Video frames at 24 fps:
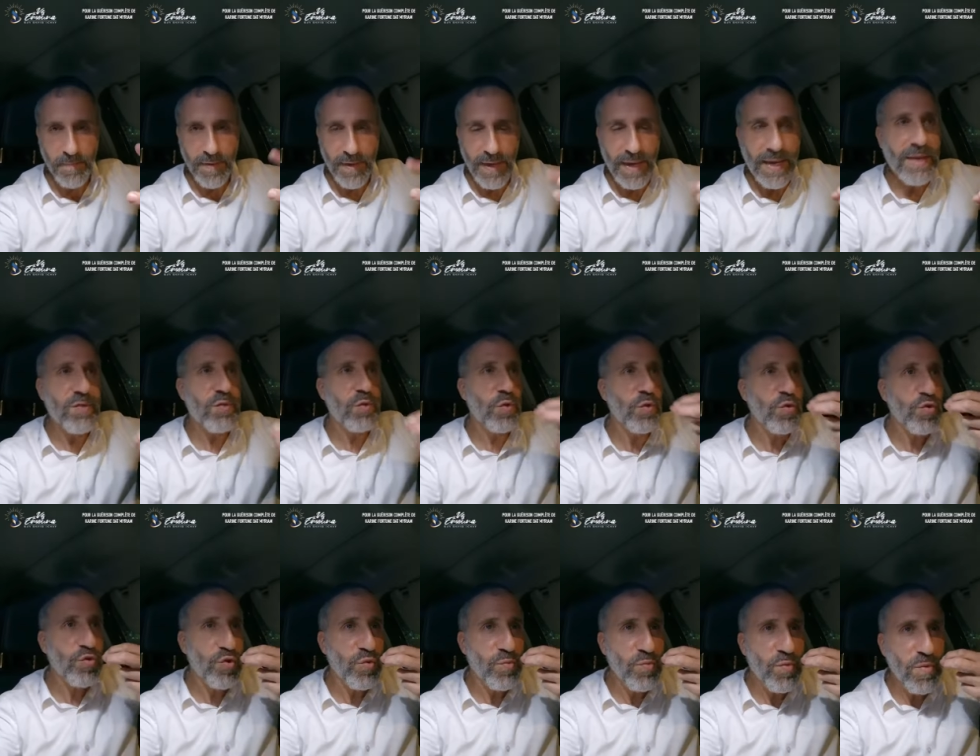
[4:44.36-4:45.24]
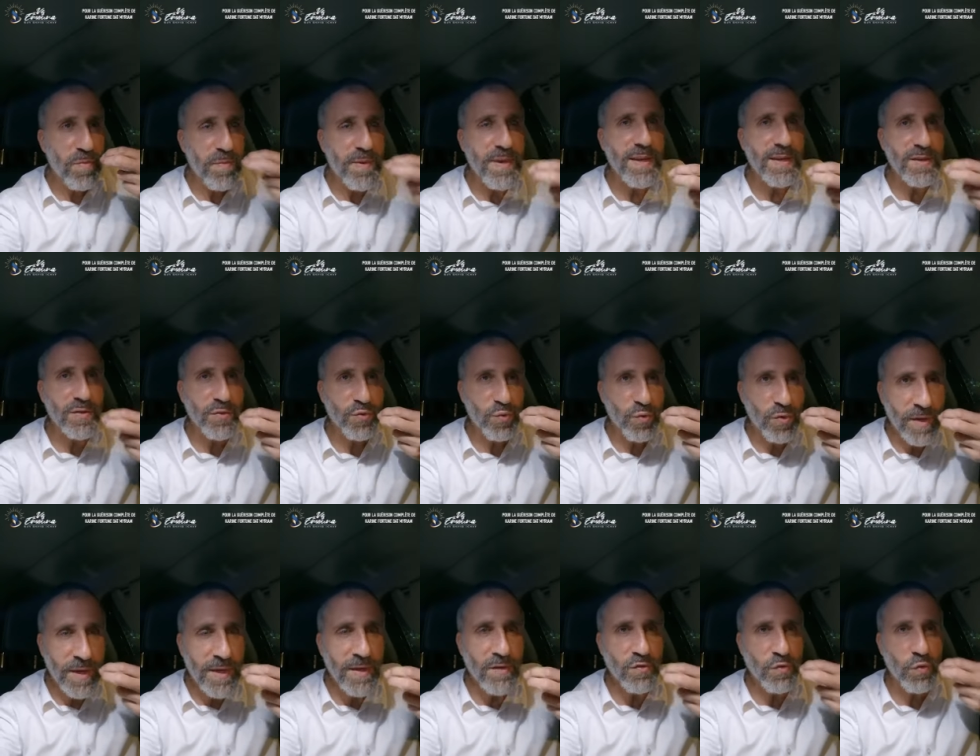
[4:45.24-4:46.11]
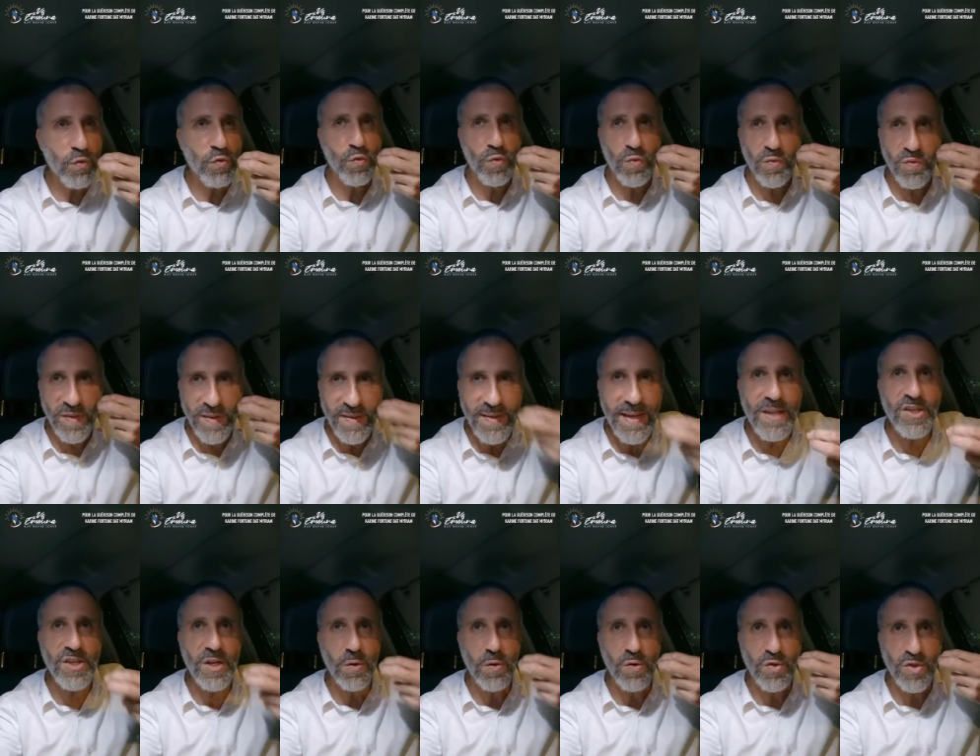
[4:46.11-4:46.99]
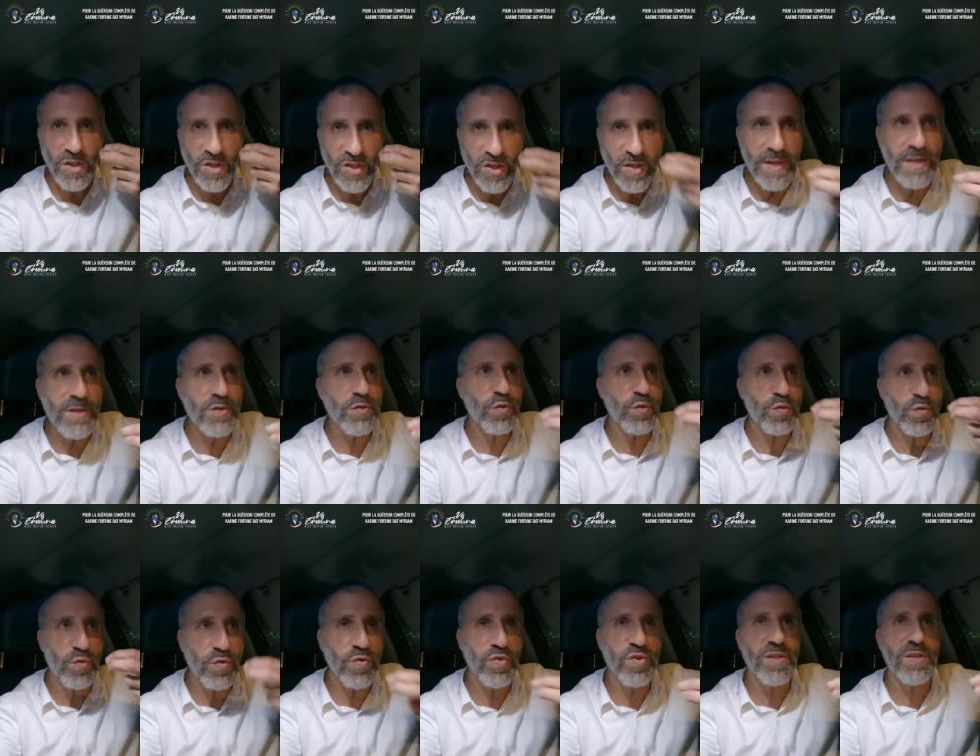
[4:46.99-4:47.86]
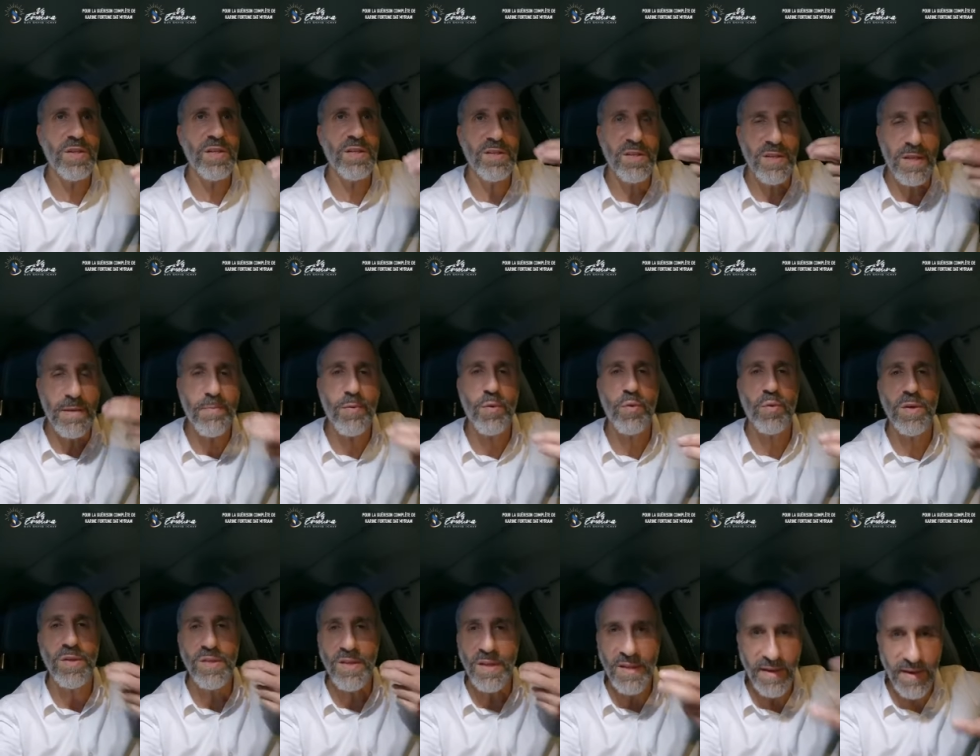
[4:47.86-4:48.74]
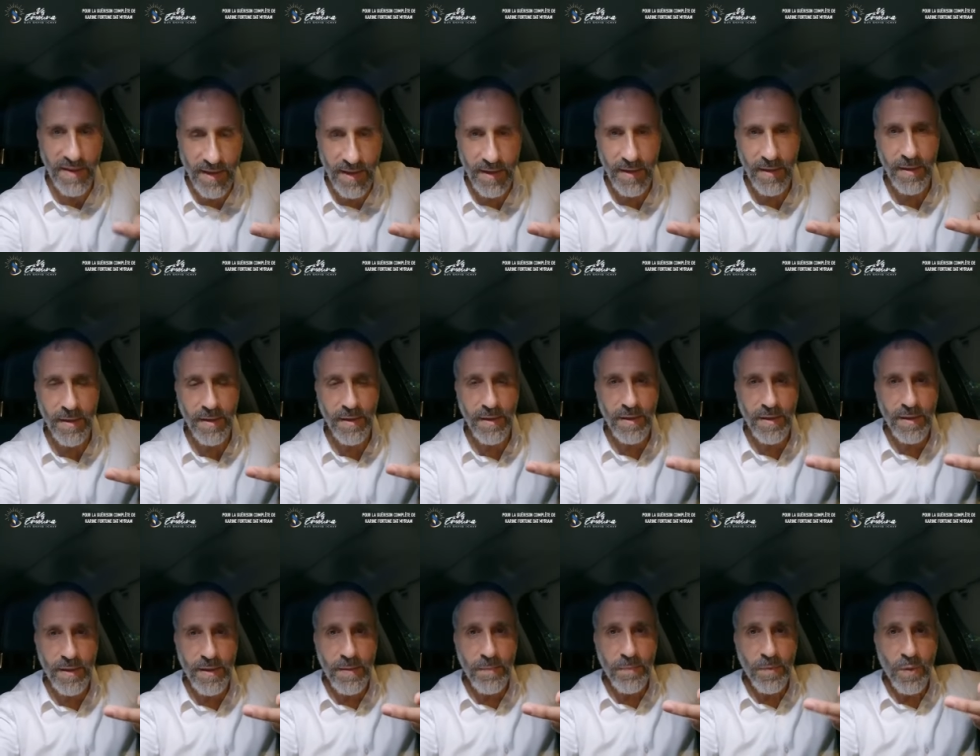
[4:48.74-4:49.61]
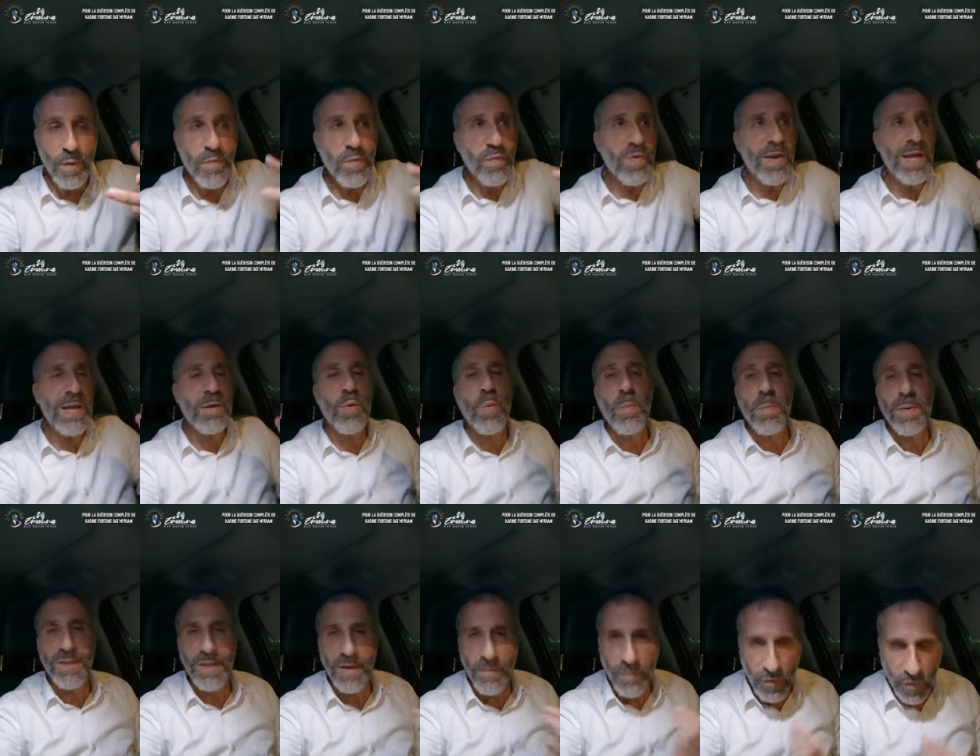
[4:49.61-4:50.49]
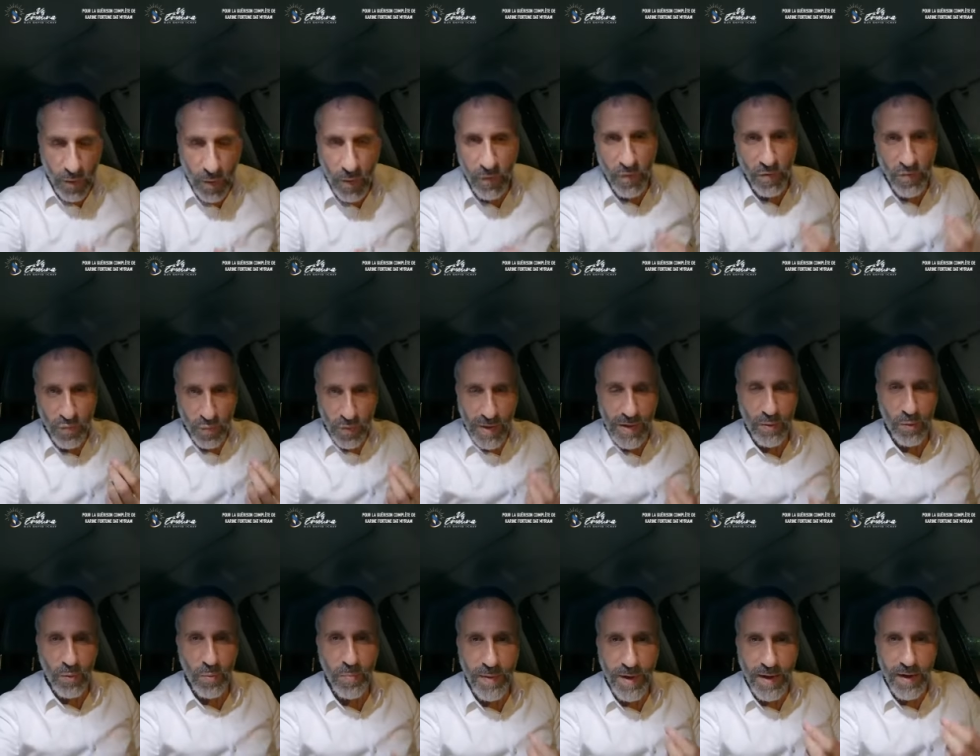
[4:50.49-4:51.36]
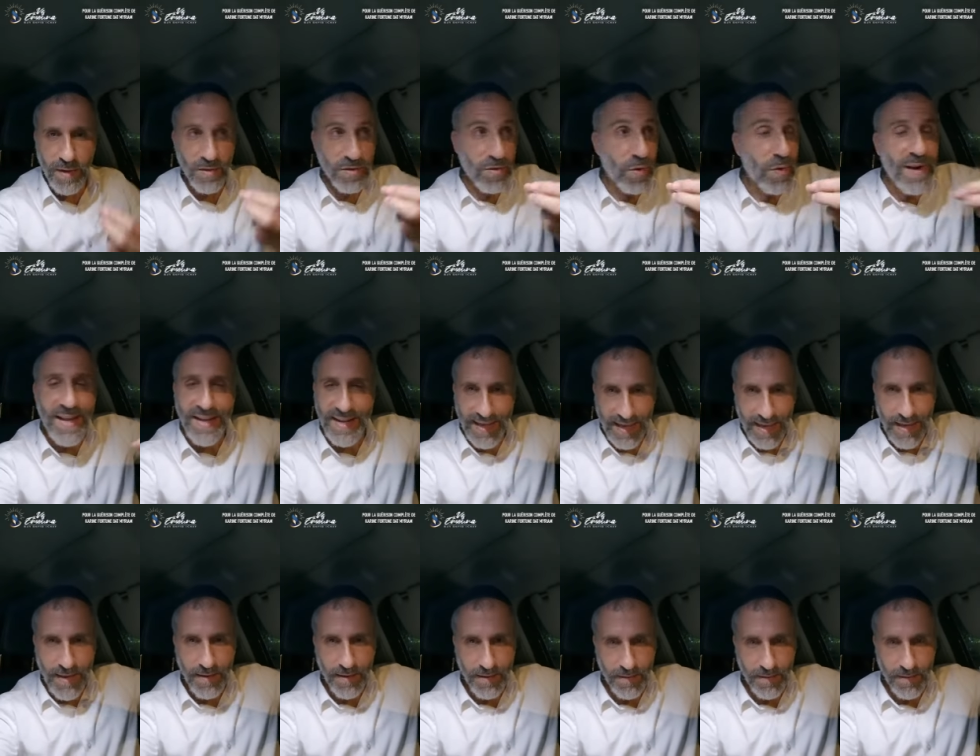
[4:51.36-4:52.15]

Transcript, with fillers: Est-ce que tu me mets un sourire sur ton visage à Rosh sur tout ce que j'ai décidé pour toi cette année vous voulez accompagner votre enfant sous la roupa dans l'année